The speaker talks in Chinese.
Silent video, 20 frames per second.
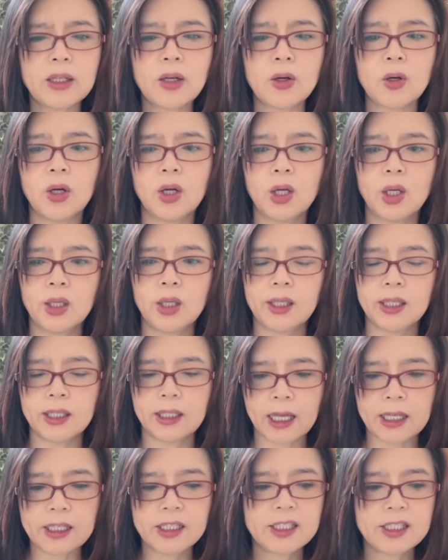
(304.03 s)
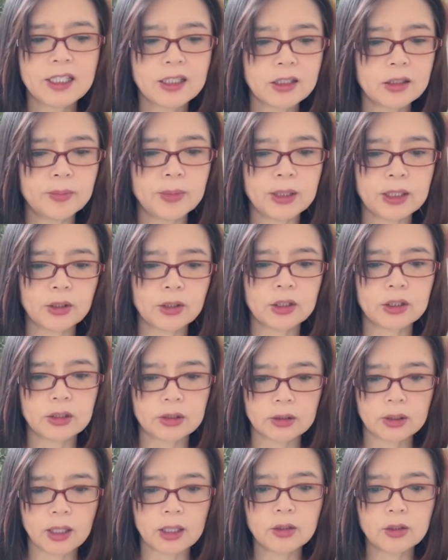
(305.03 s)
道，来证明
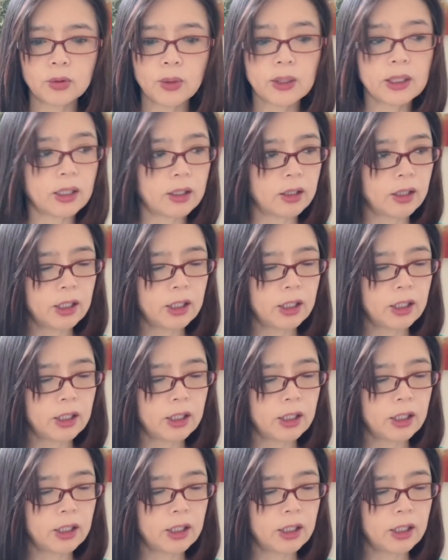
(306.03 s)
他是对的。